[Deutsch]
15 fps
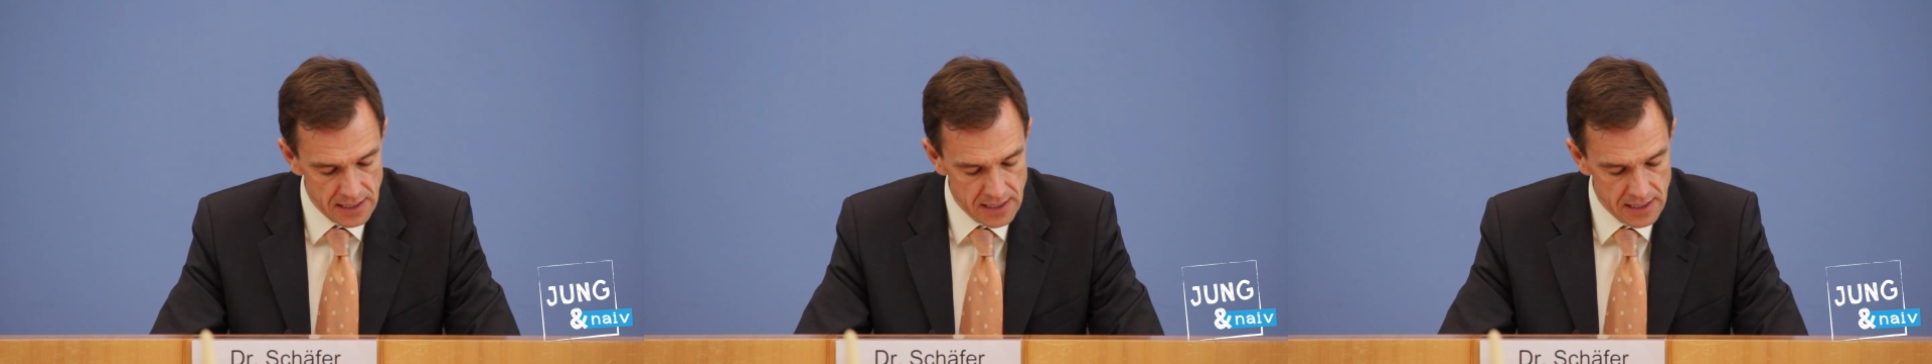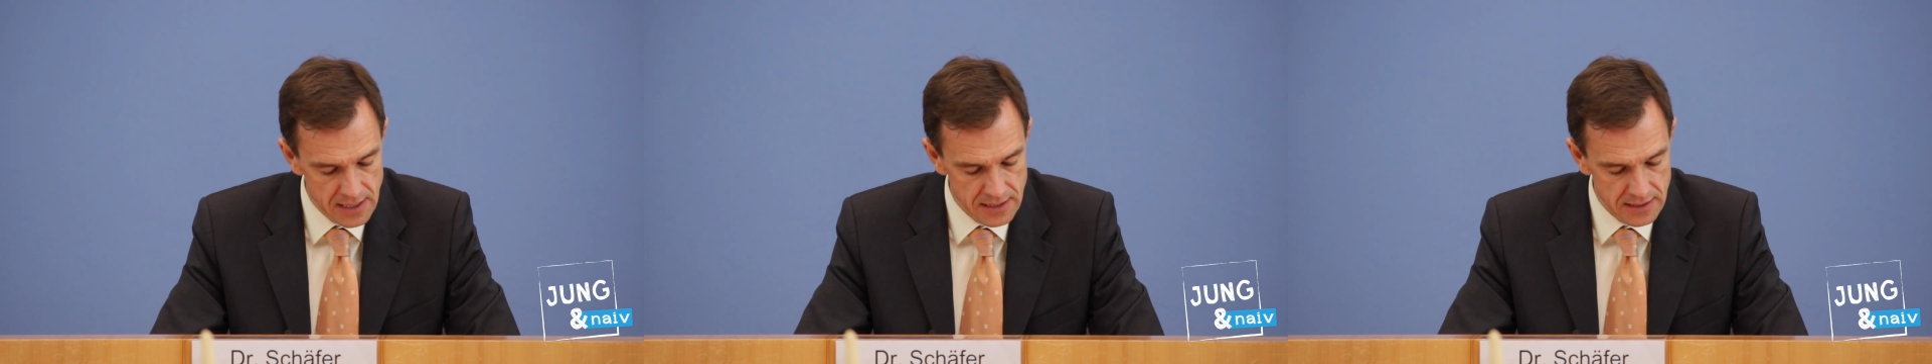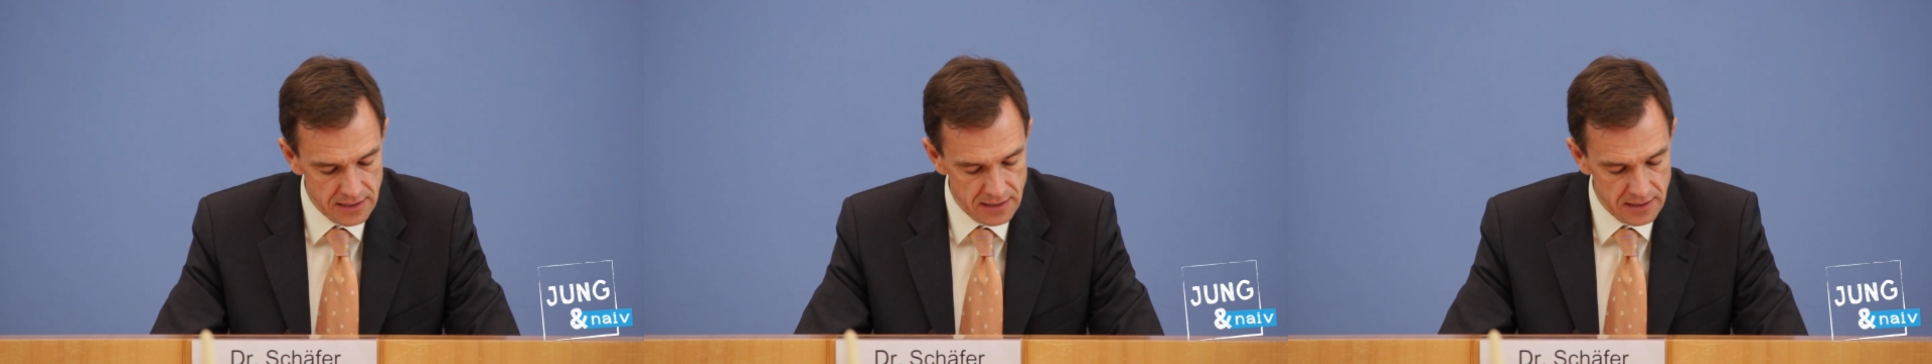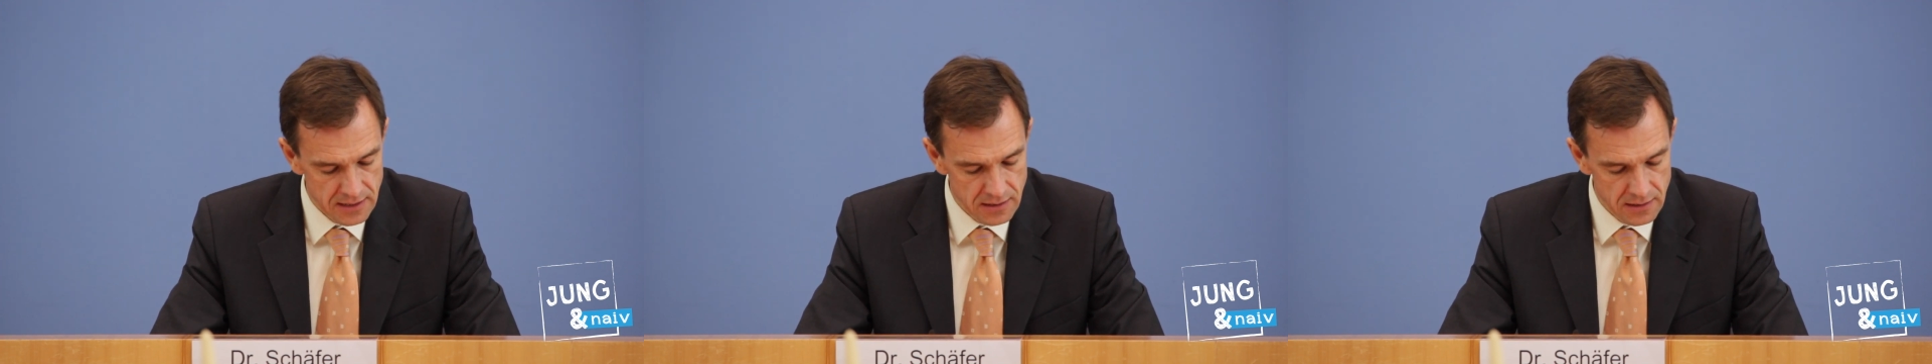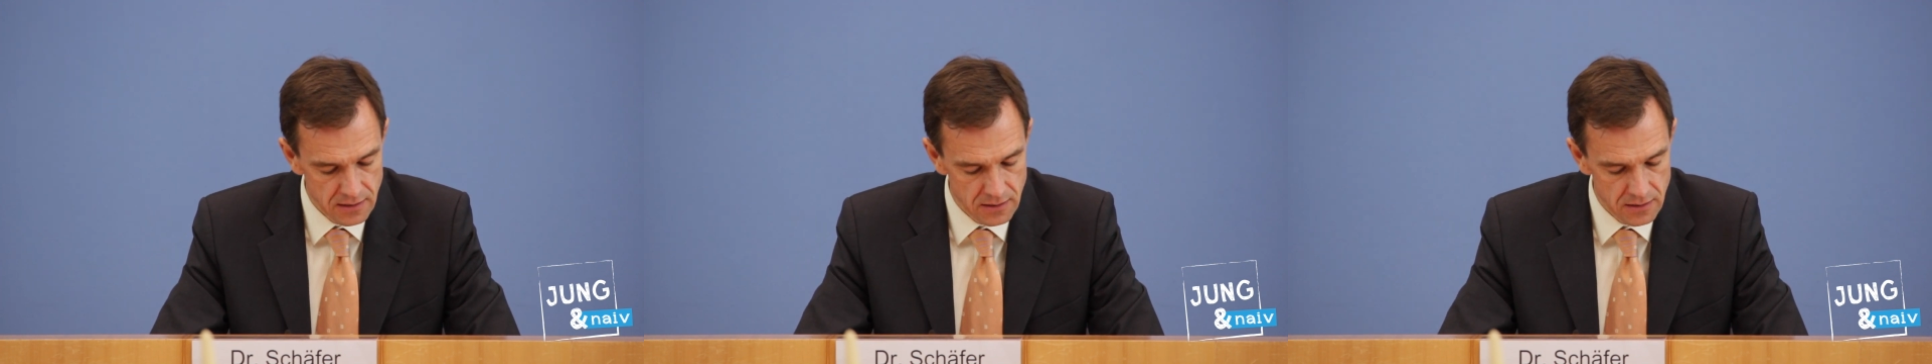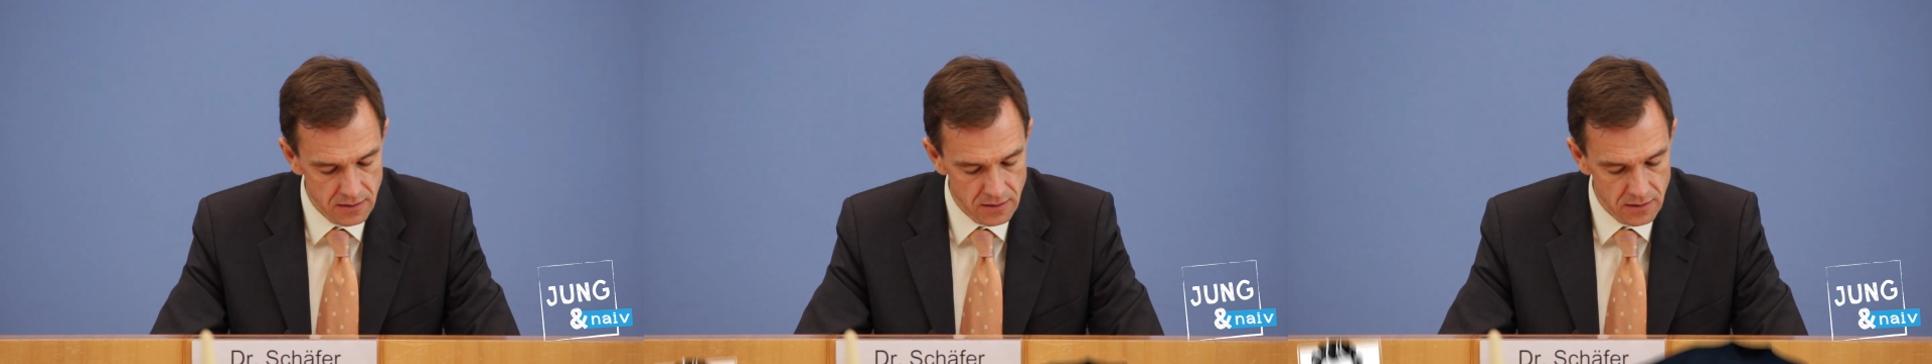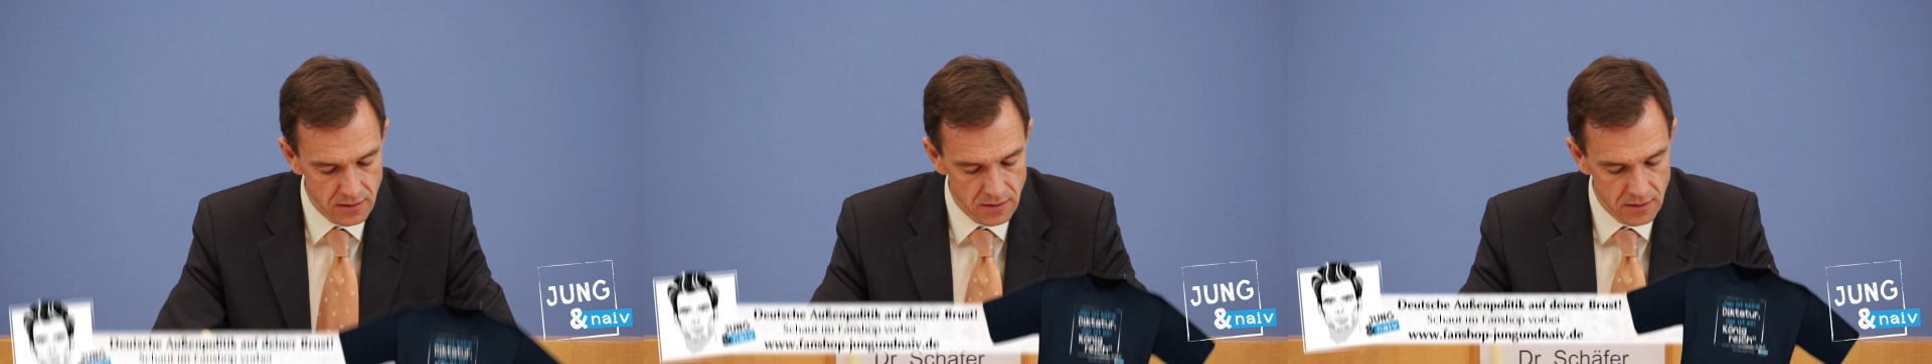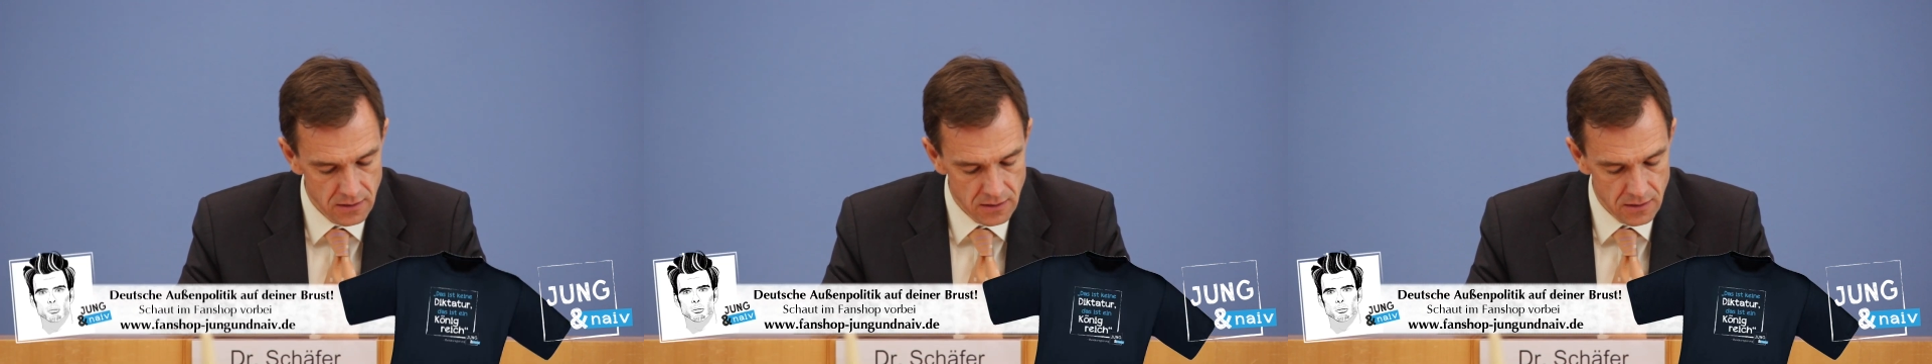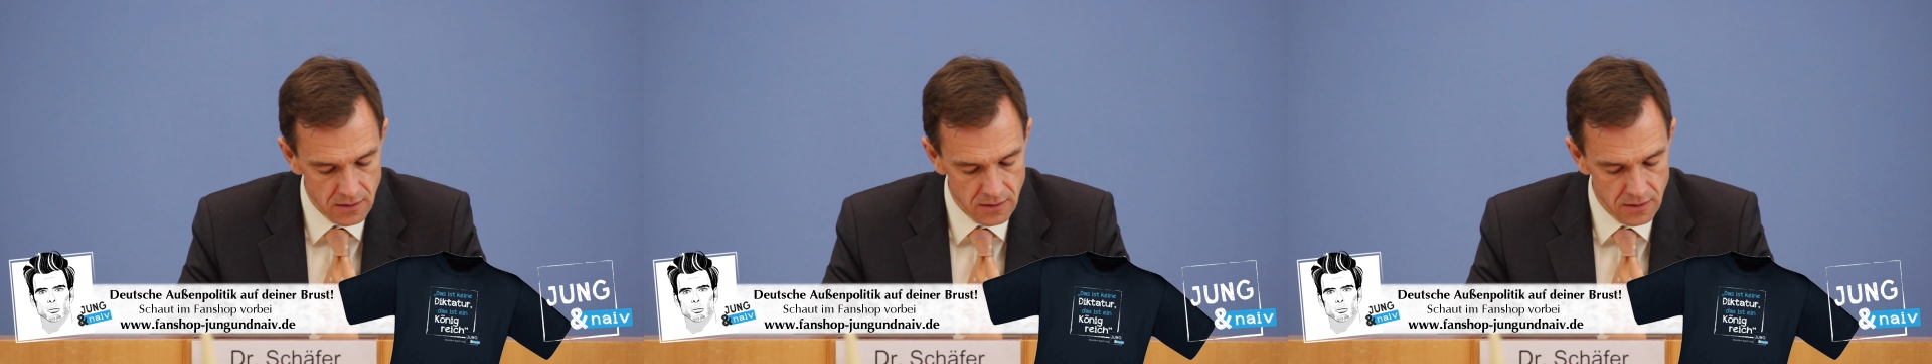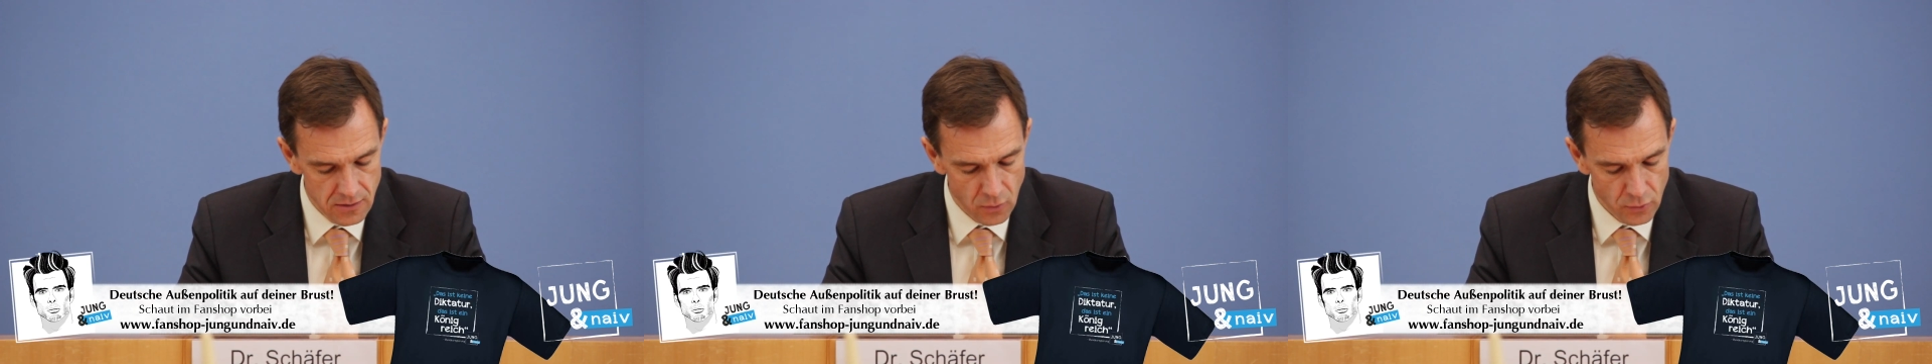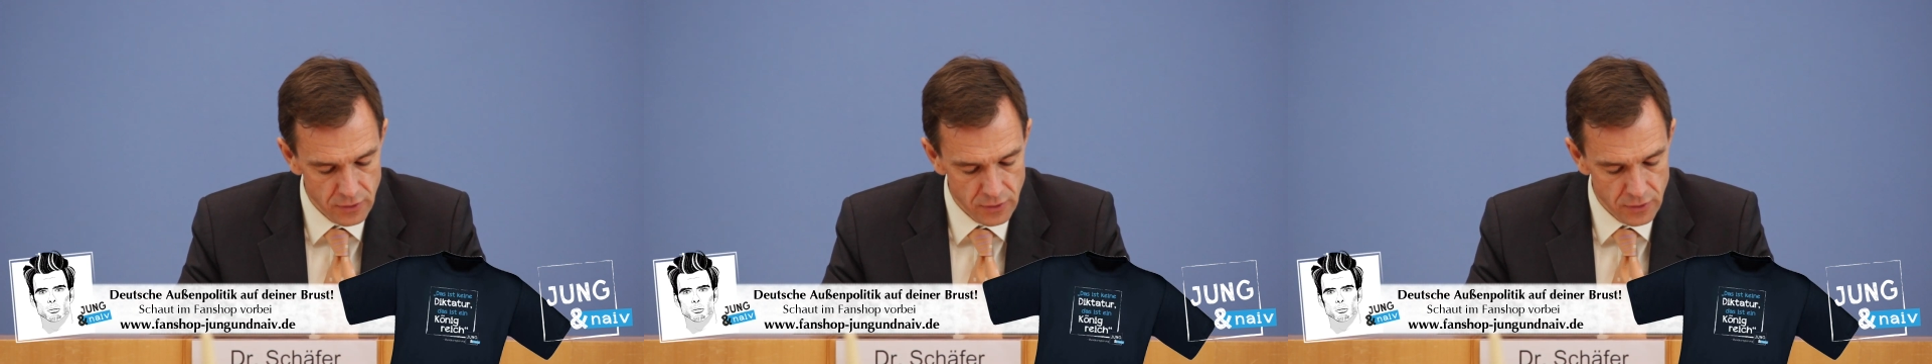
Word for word: eine äh,